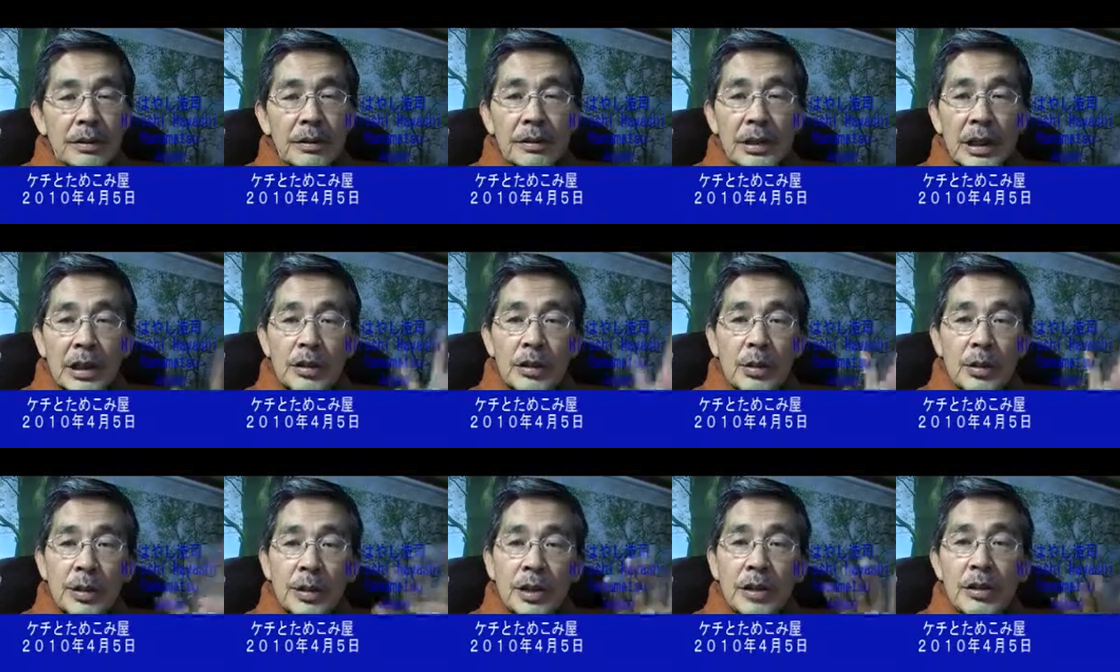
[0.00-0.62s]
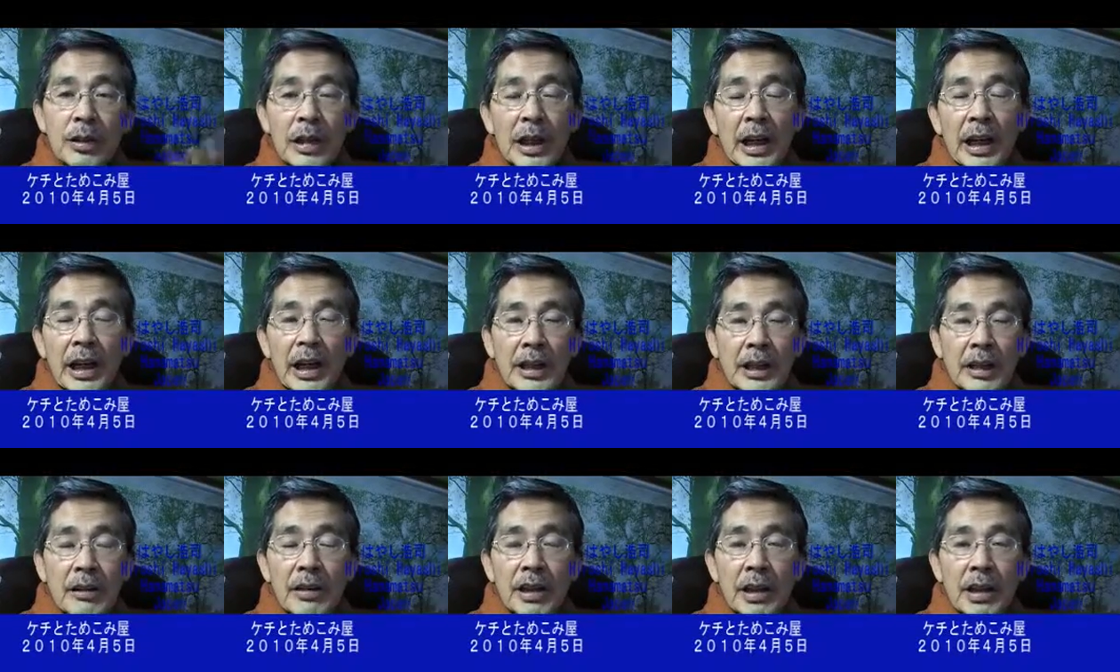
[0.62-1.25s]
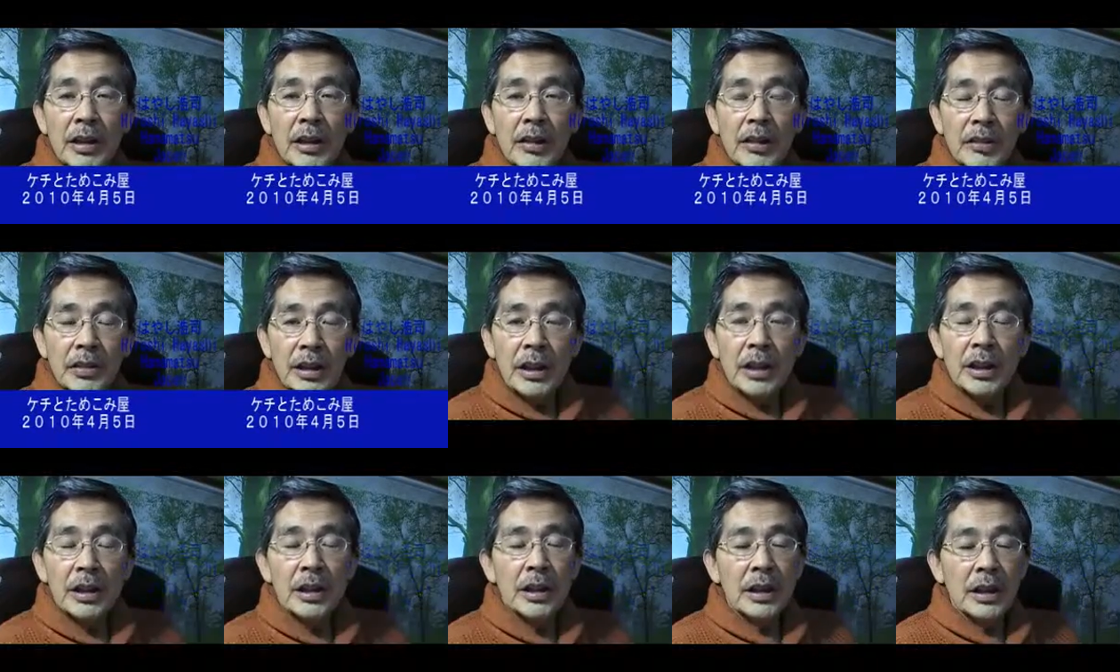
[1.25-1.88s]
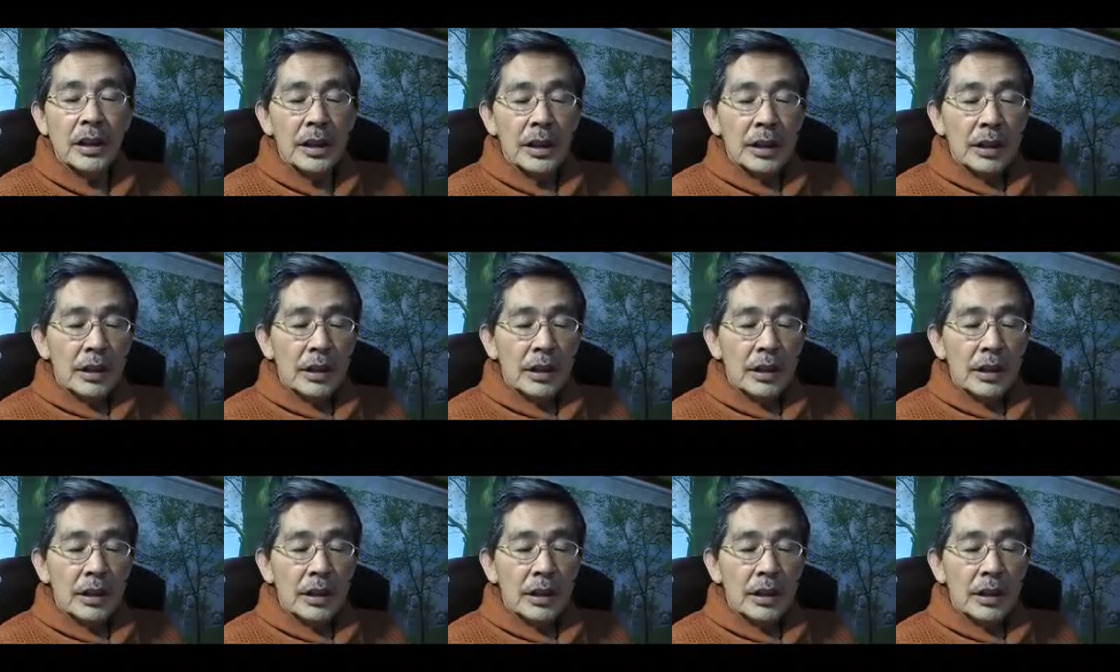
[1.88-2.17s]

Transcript: 裏と表と考えていいわけですね。